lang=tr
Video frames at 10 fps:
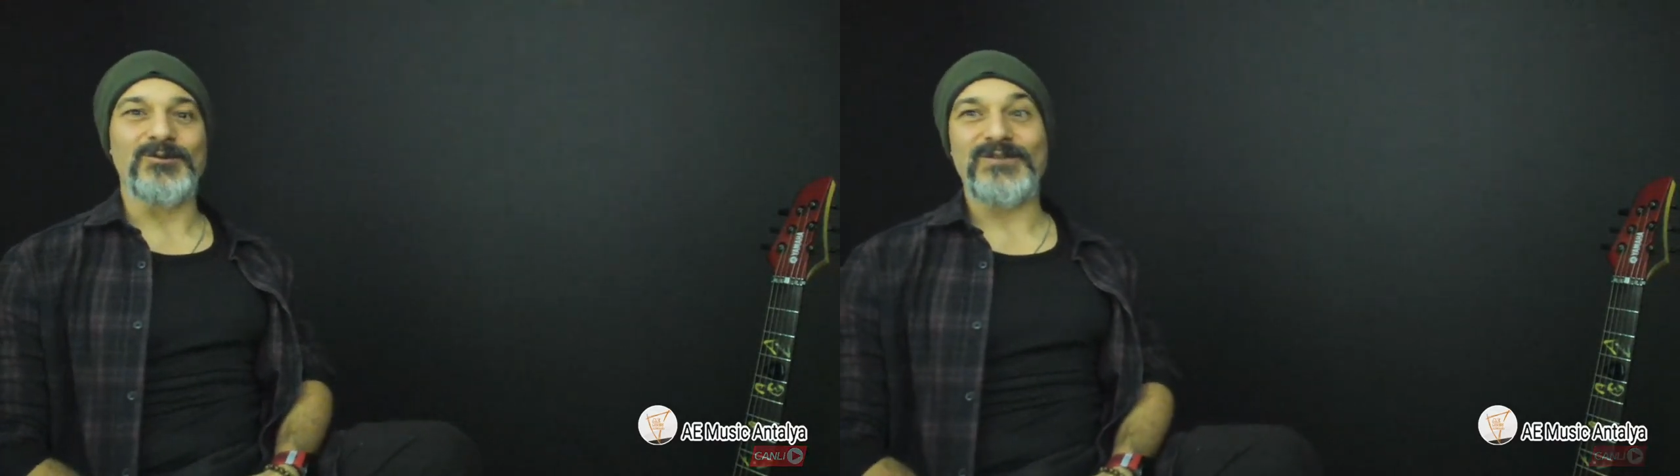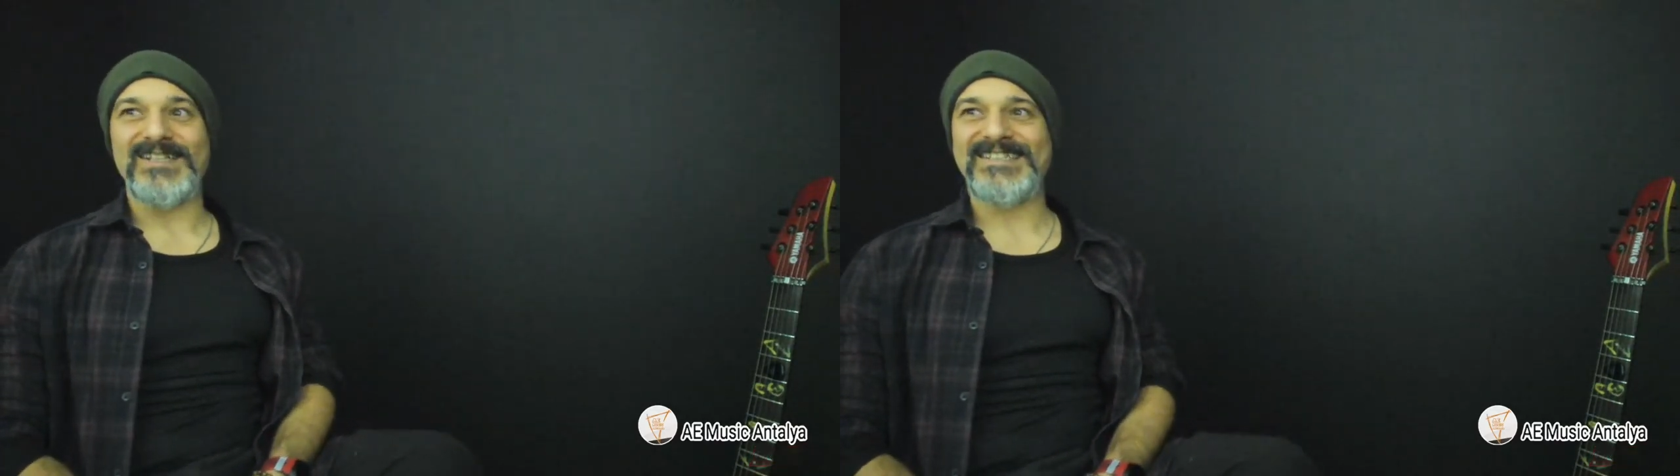
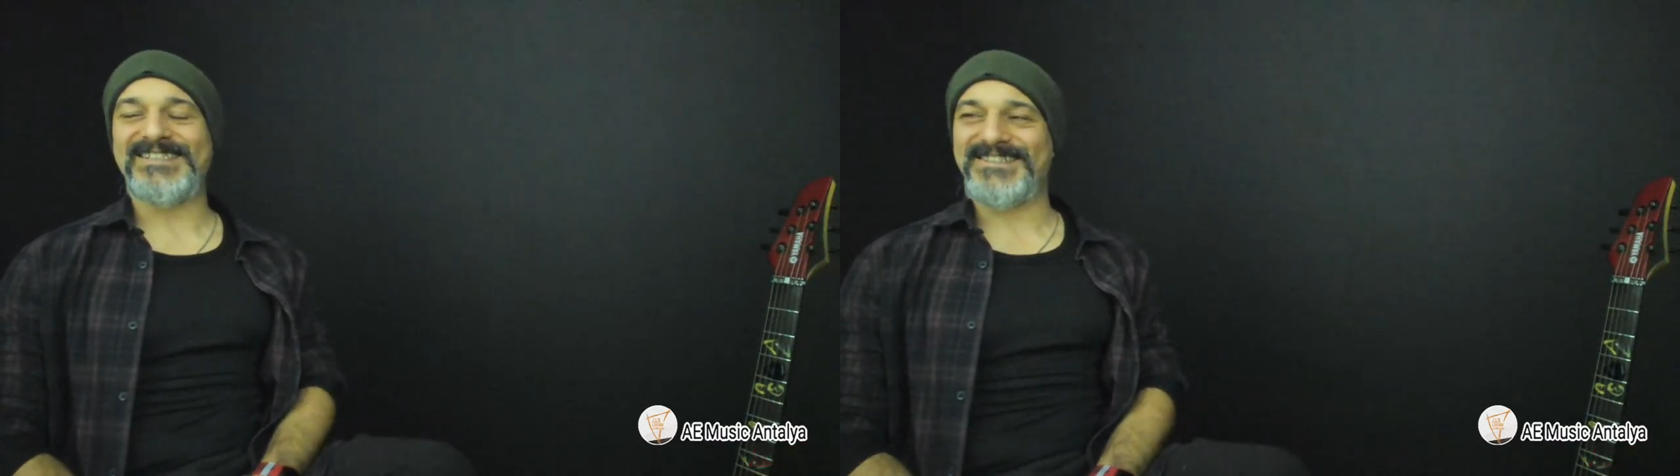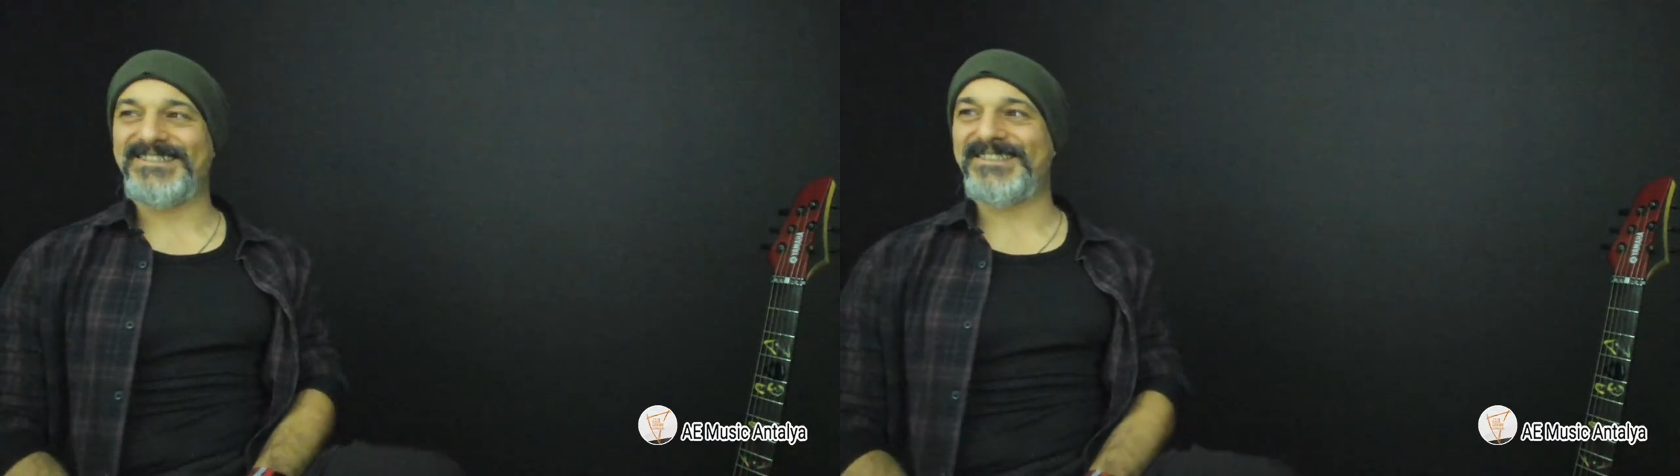falan
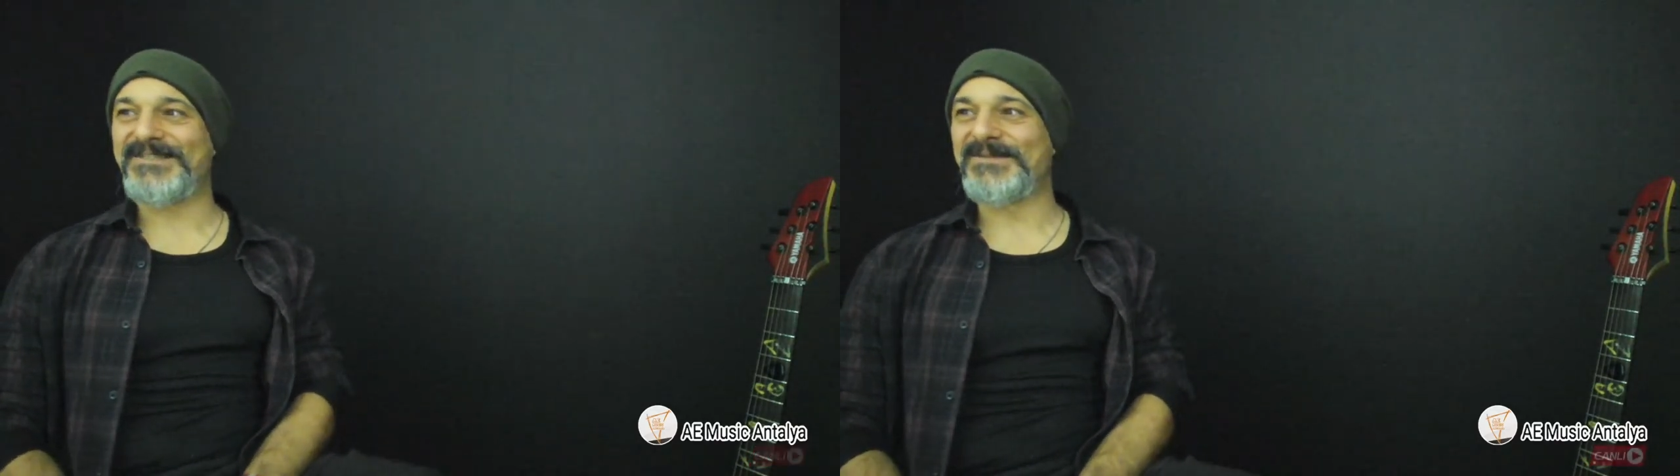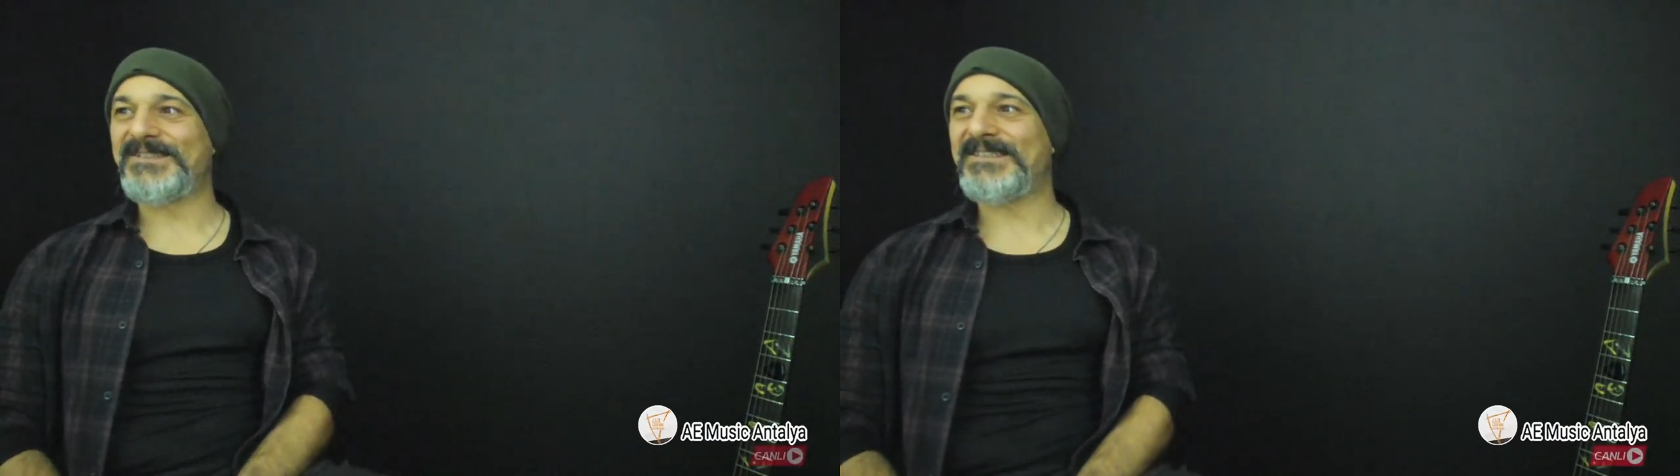
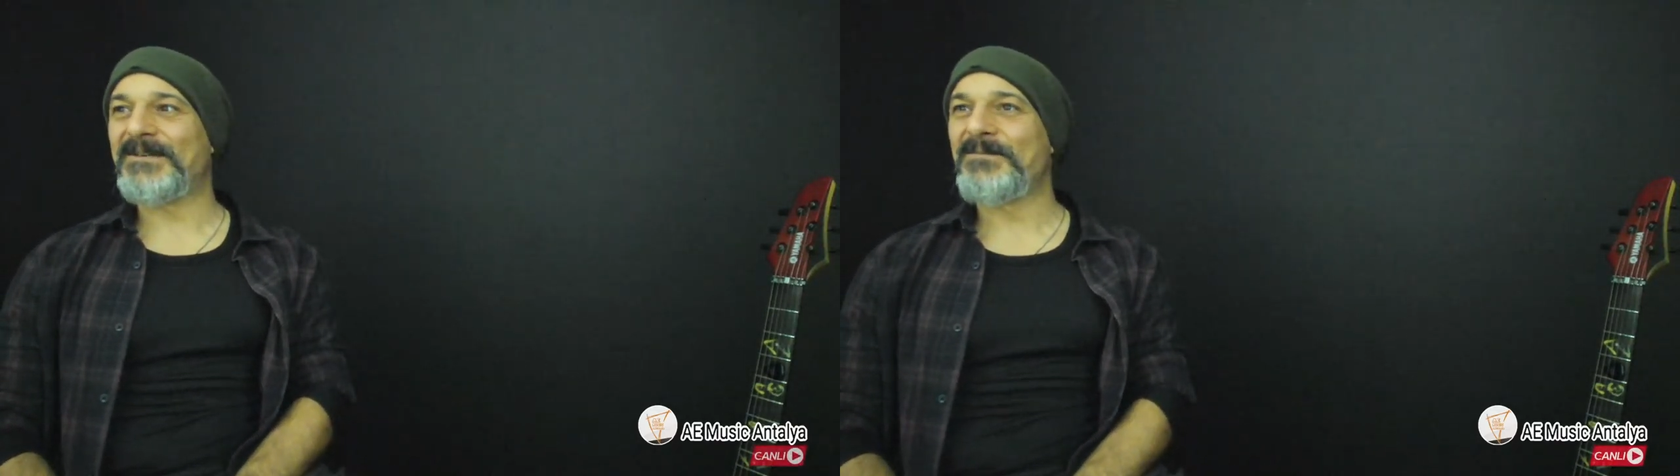çalıştığımız